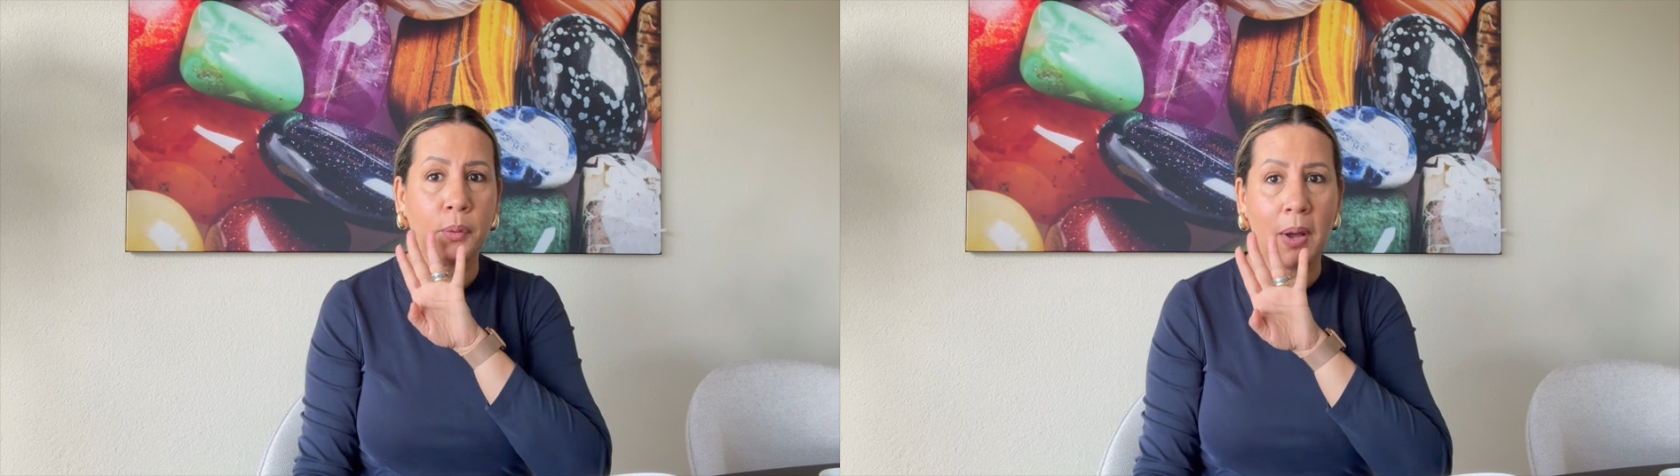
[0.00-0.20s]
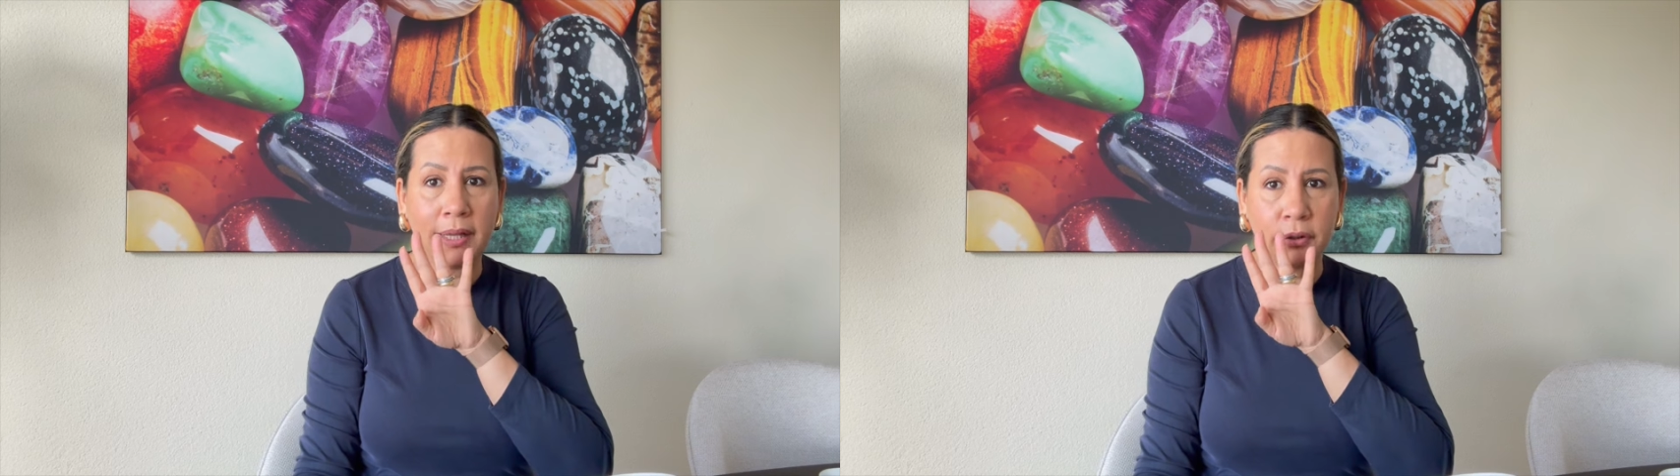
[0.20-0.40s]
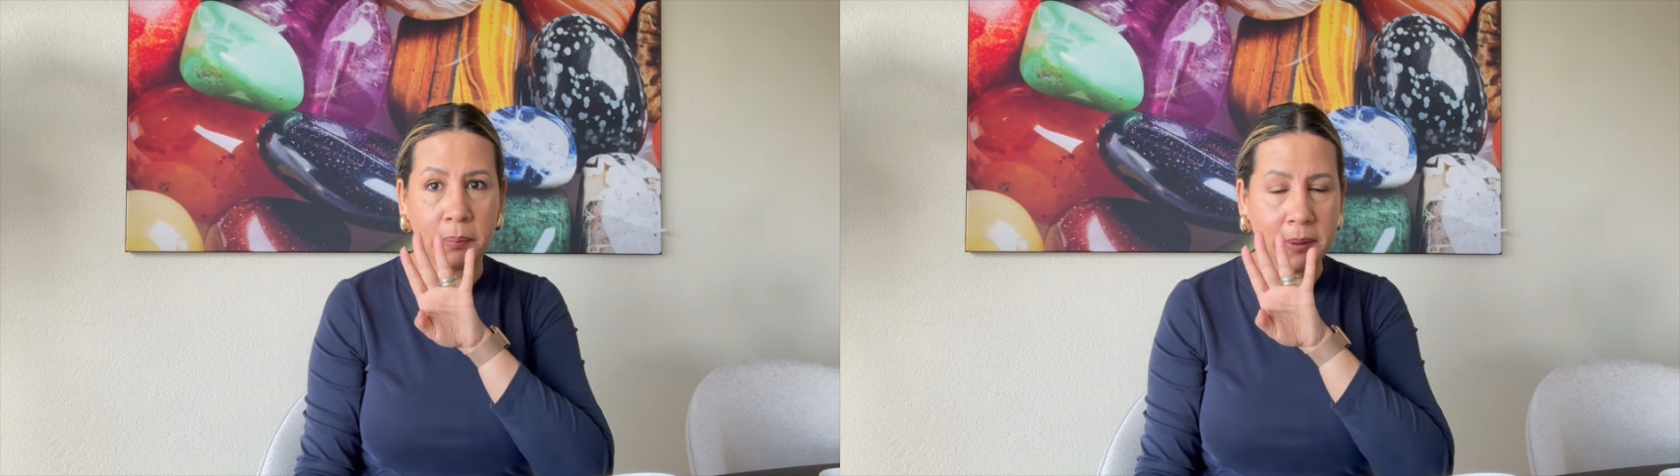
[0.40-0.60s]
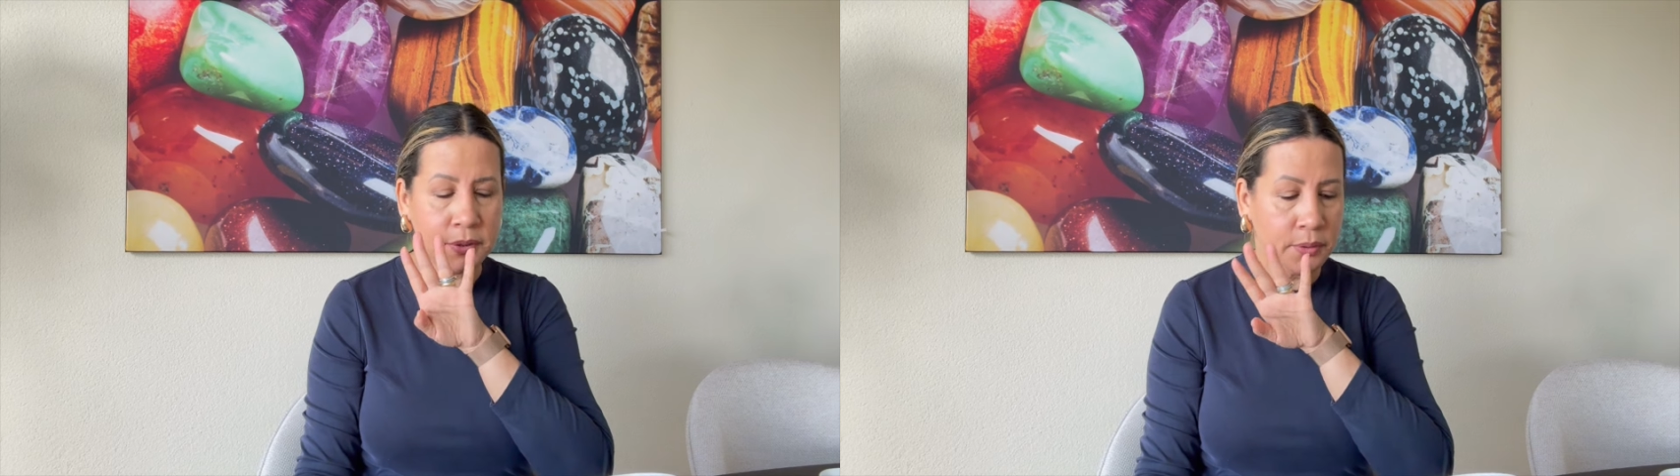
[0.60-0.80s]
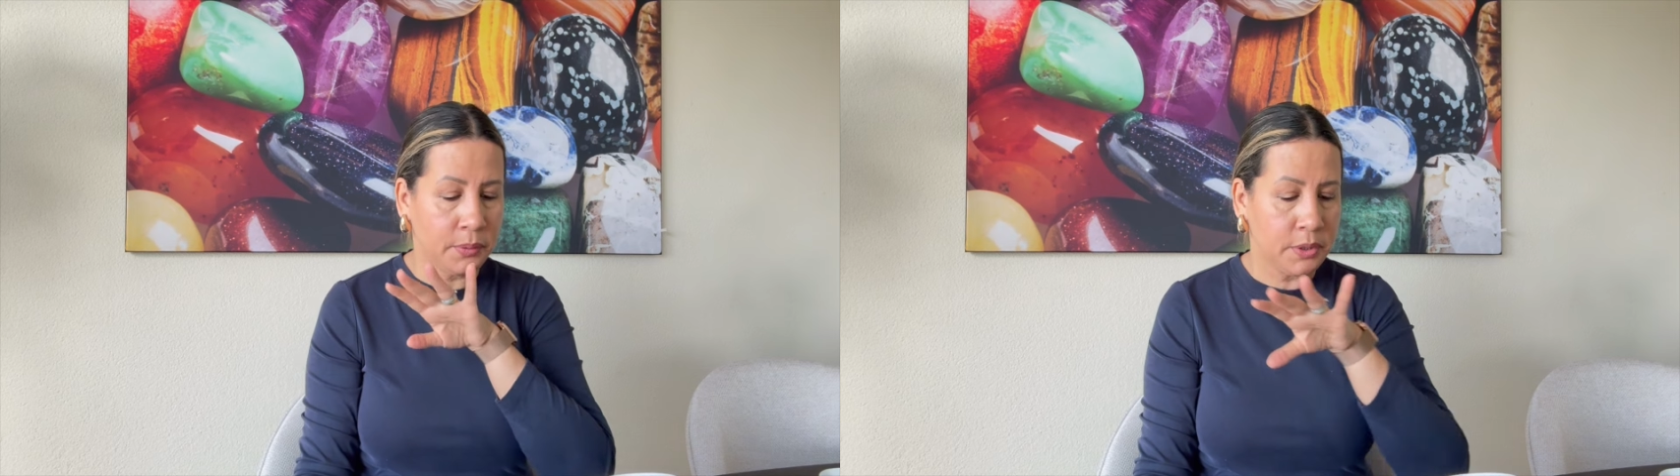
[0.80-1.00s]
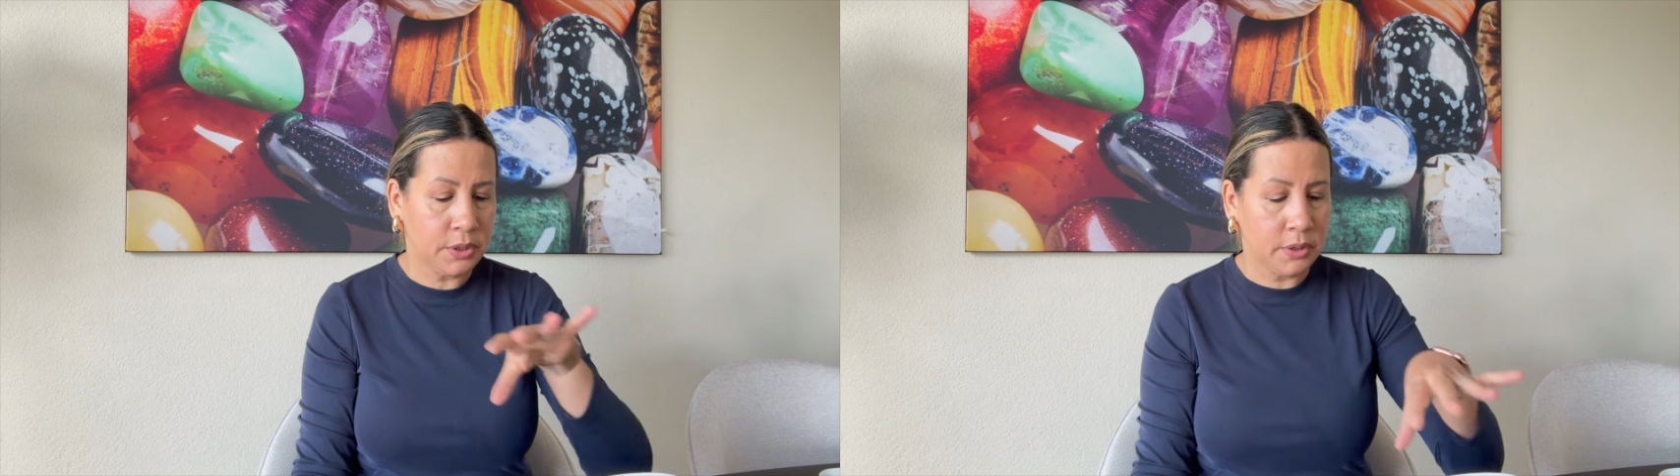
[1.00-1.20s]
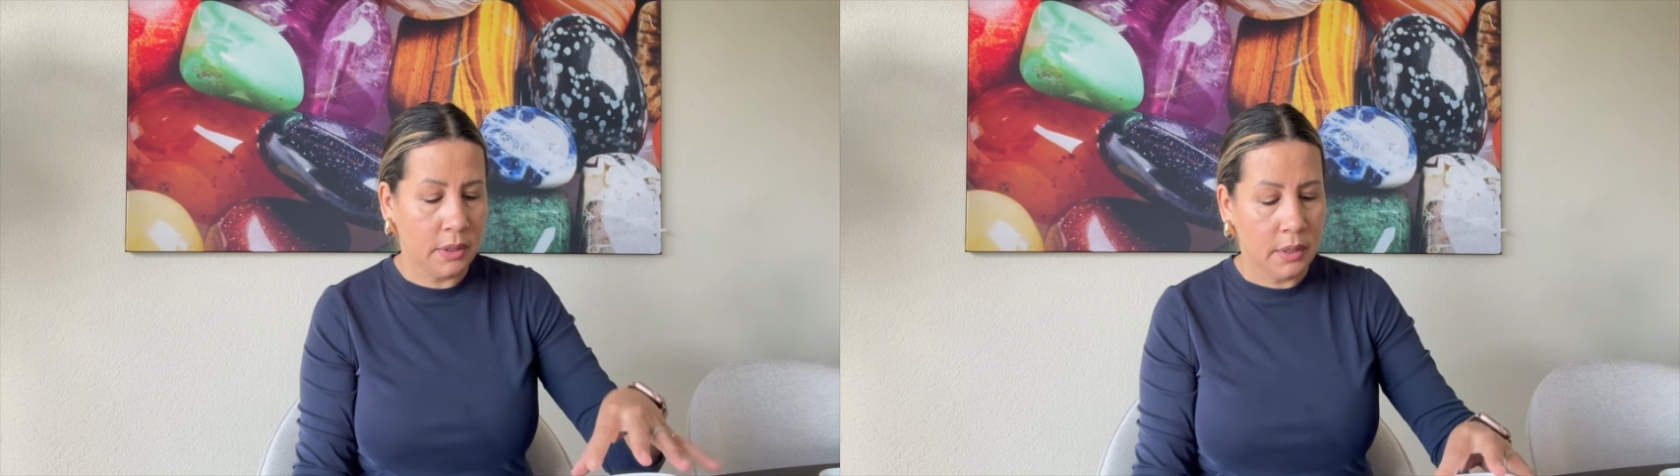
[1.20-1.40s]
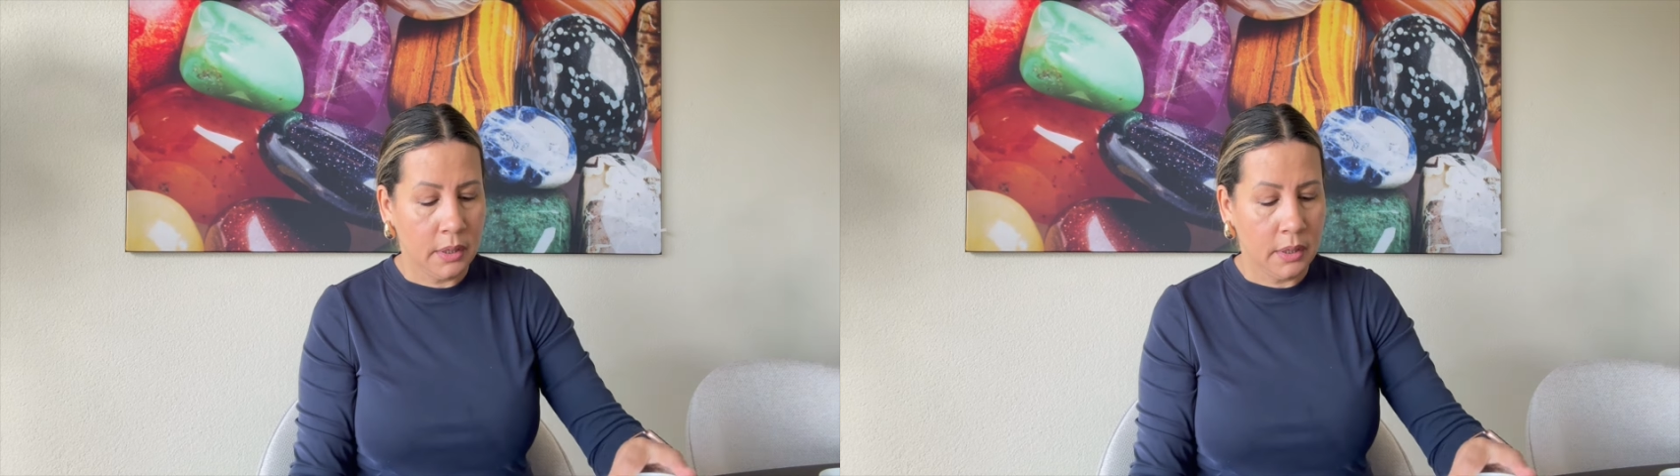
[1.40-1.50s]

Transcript: quatro pessoas.